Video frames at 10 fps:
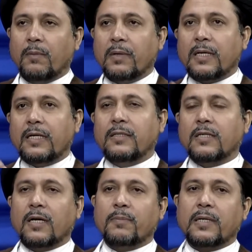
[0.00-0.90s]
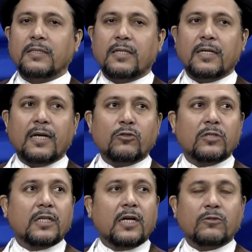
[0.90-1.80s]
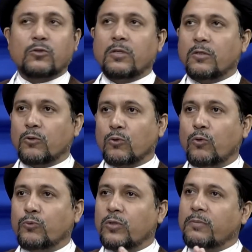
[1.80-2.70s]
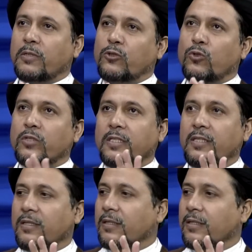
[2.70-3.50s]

मैं कई जगह पर ऐसा गया तो देखा खूबसूरत बच्चों की